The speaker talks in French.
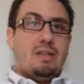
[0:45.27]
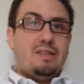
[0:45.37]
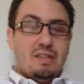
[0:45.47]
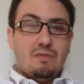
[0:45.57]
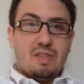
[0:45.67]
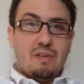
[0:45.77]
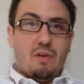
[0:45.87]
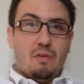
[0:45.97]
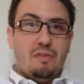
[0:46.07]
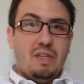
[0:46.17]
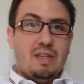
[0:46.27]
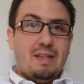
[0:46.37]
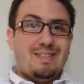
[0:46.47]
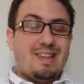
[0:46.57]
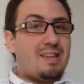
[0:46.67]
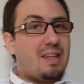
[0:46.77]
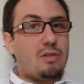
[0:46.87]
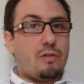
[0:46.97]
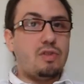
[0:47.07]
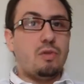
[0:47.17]
Si vous avez envie
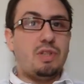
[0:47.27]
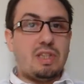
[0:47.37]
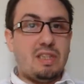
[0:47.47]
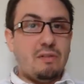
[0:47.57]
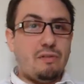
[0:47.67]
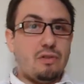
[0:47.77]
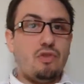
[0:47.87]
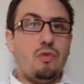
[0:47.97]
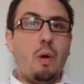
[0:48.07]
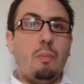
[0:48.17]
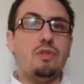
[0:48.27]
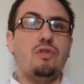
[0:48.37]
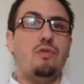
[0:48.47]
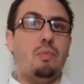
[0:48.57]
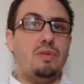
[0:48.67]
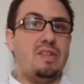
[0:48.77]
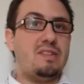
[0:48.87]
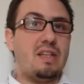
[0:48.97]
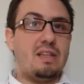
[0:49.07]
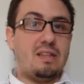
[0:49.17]
d'atteindre vos objectifs, je vous propose de vous poser
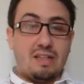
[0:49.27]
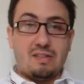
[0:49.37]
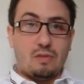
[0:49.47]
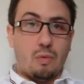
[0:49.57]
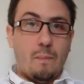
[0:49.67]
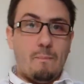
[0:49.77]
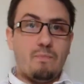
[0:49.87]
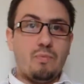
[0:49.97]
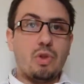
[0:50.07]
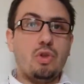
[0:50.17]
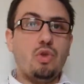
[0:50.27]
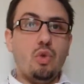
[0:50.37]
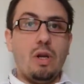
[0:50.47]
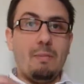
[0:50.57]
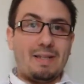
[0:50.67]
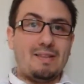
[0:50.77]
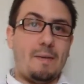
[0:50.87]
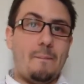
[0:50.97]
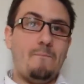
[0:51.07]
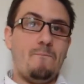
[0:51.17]
cette question tous les
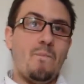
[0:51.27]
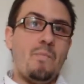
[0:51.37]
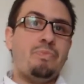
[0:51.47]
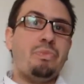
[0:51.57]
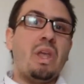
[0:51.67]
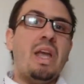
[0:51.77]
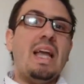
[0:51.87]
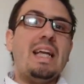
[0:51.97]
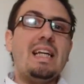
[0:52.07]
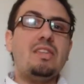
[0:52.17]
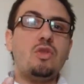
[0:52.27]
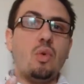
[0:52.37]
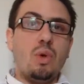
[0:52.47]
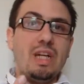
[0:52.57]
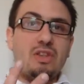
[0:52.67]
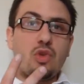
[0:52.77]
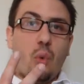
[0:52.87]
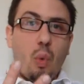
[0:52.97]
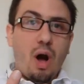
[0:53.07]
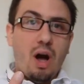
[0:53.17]
matins. Quelles sont les
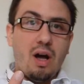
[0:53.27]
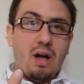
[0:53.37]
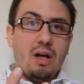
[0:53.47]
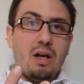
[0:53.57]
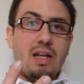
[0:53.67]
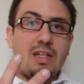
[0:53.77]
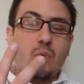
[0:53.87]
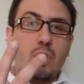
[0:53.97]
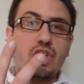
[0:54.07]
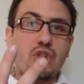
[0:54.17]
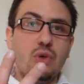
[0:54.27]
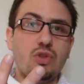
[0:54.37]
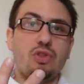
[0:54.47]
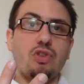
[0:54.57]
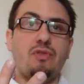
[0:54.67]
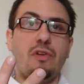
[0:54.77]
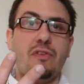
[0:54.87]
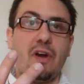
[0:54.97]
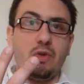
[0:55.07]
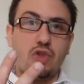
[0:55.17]
trois, les trois choses que je vais
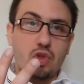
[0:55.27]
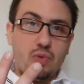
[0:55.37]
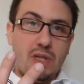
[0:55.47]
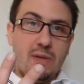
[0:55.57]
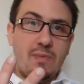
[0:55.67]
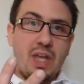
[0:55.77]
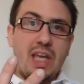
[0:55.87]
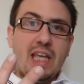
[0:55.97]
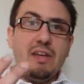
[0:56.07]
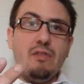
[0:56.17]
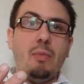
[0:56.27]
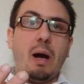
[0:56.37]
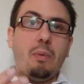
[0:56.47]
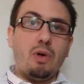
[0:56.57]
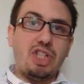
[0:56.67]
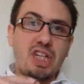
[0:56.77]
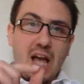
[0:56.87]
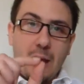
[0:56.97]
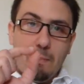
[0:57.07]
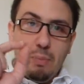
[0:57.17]
faire aujourd'hui qui vont me rapprocher
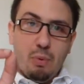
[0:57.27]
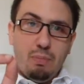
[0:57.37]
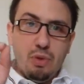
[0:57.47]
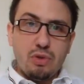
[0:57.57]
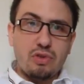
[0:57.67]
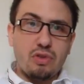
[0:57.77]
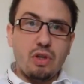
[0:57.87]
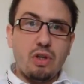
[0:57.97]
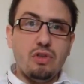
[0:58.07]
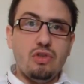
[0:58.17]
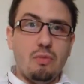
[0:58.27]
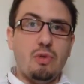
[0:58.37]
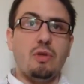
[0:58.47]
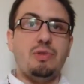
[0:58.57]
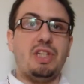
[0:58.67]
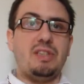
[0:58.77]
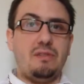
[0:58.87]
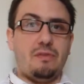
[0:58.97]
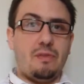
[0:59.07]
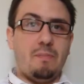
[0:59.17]
un peu plus de mon
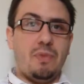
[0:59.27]
objectif